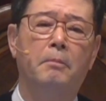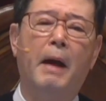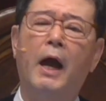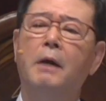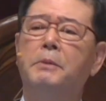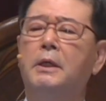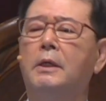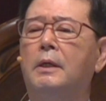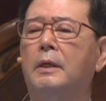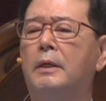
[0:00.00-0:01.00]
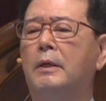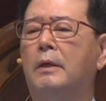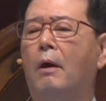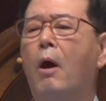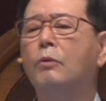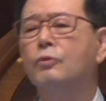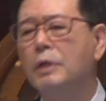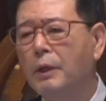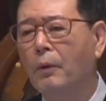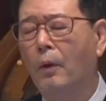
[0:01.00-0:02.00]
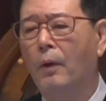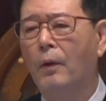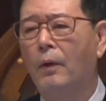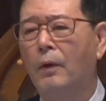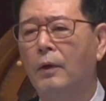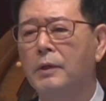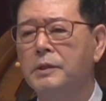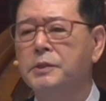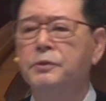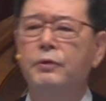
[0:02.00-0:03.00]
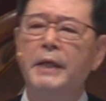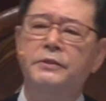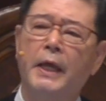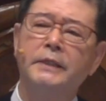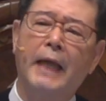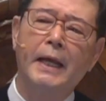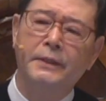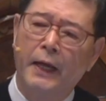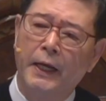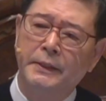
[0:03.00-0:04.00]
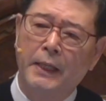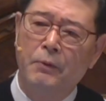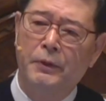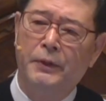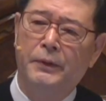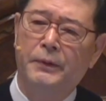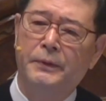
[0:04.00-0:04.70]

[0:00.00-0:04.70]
마음이 억눌리고 스트레스에 쌓일 때가 있다고 해요.